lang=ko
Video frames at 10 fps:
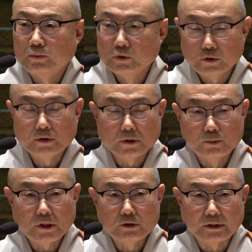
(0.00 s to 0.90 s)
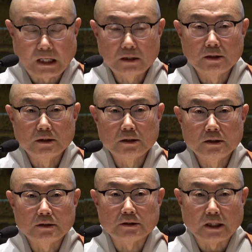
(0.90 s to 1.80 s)
불교적 의미와는
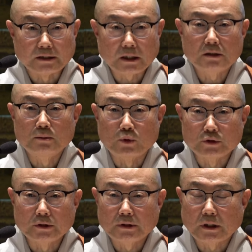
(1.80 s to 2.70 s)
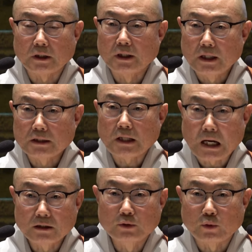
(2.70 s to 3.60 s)
달리 제사를 모실 때
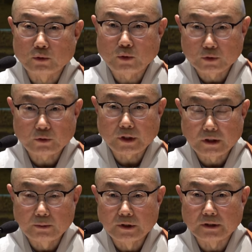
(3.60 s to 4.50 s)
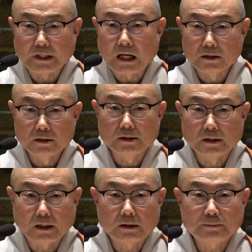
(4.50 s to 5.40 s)
향을 꽂게 되면은
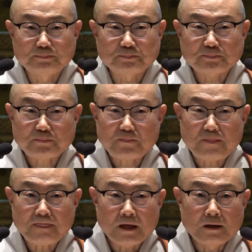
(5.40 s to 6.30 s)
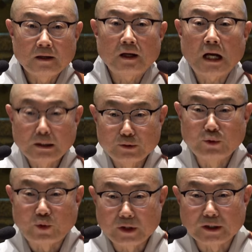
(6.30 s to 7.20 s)
향연기가
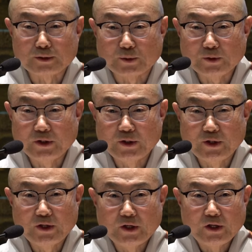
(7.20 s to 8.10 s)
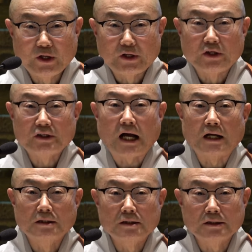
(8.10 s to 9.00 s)
하늘로 올라가죠. 그
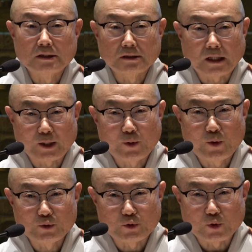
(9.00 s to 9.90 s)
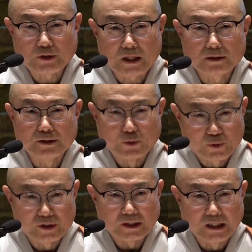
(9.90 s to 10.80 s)
향연기를 타고 조상의
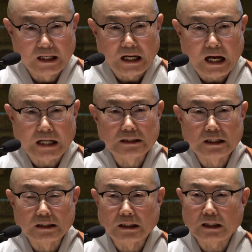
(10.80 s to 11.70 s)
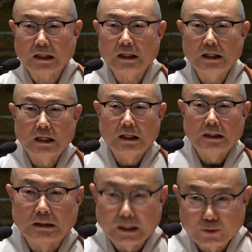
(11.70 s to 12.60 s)
영혼이 하늘에 있다가
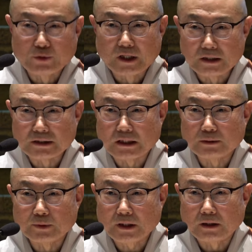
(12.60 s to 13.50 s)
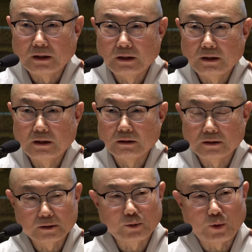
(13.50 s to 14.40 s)
내려온다는 이야기입니다.
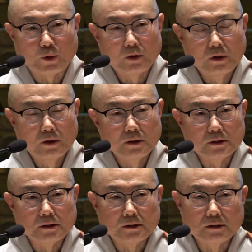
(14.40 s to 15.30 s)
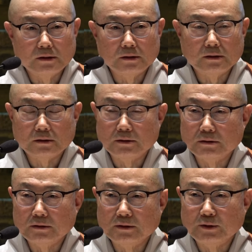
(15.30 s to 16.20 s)
그리고 이
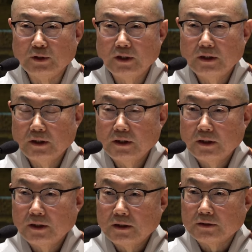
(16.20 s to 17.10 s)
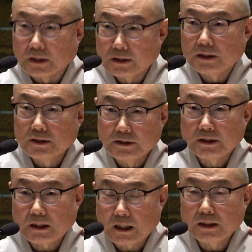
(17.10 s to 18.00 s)
그 제사를
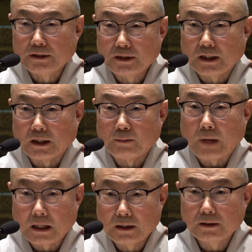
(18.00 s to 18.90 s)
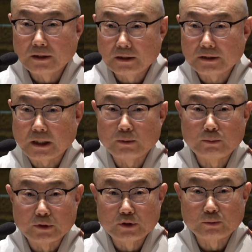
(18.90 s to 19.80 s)
시작하기 전에 막걸리를 세
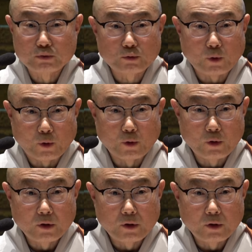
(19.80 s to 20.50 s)
번 먼저 붓고